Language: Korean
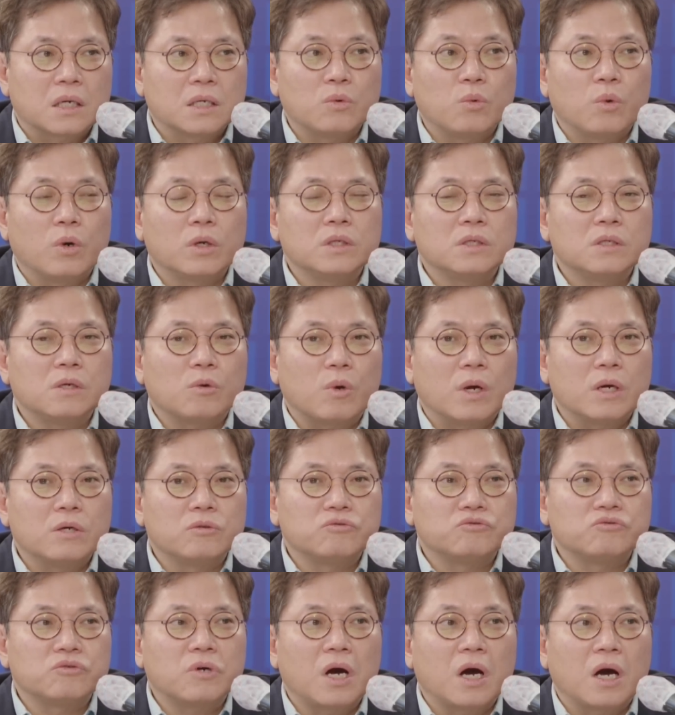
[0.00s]
그 원인을
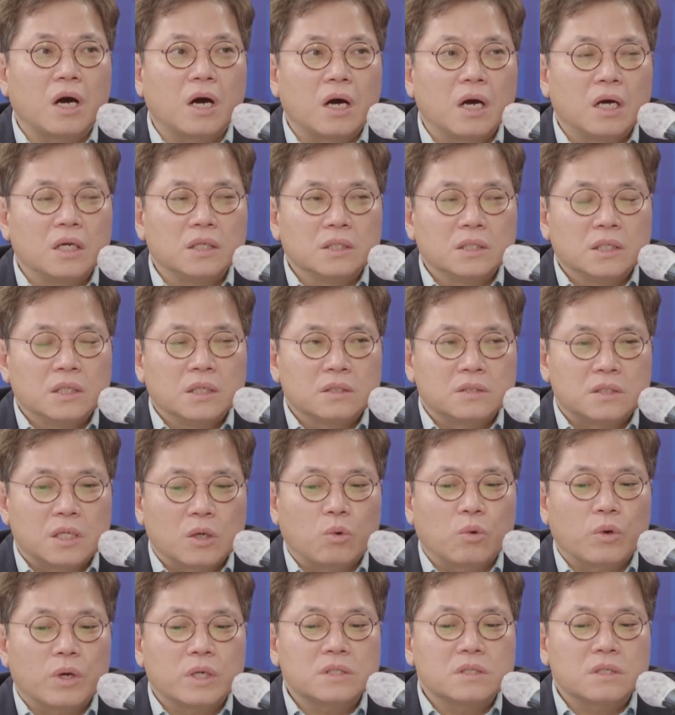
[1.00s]
과연 누가
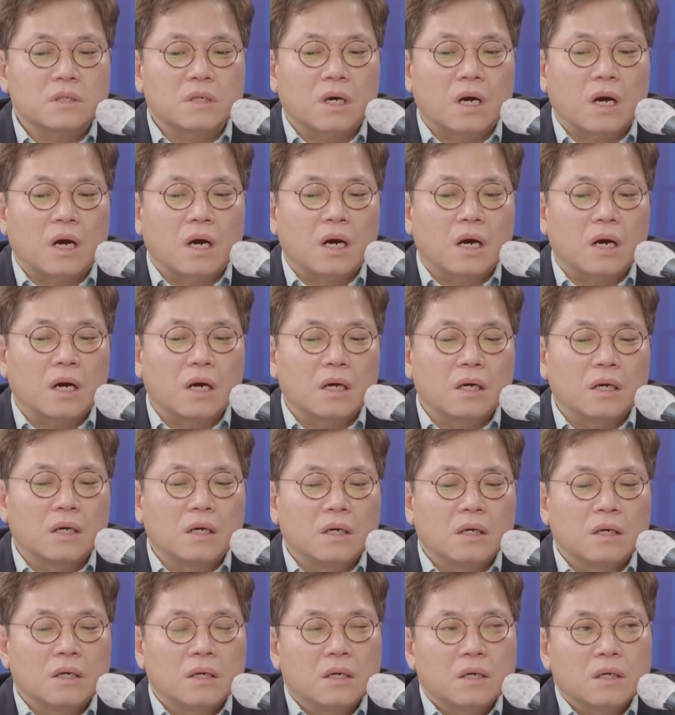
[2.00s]
제공했을까?
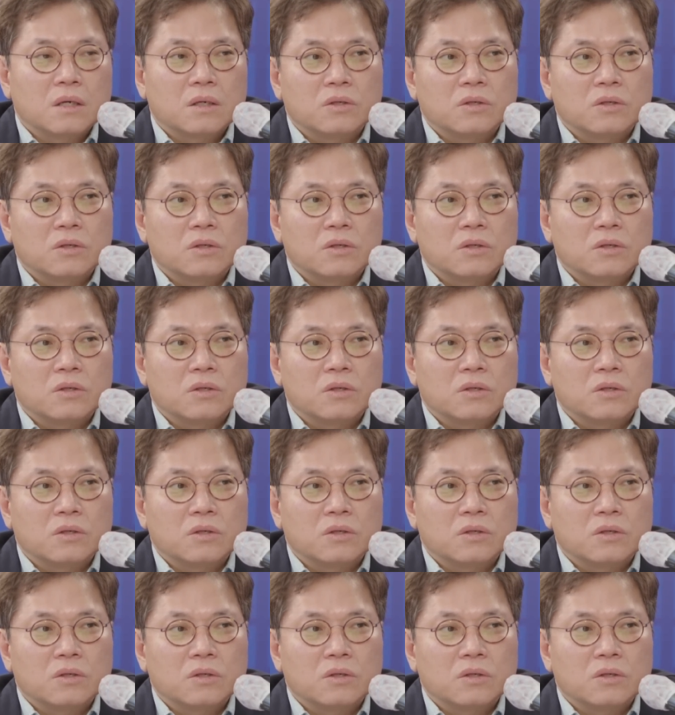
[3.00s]
음.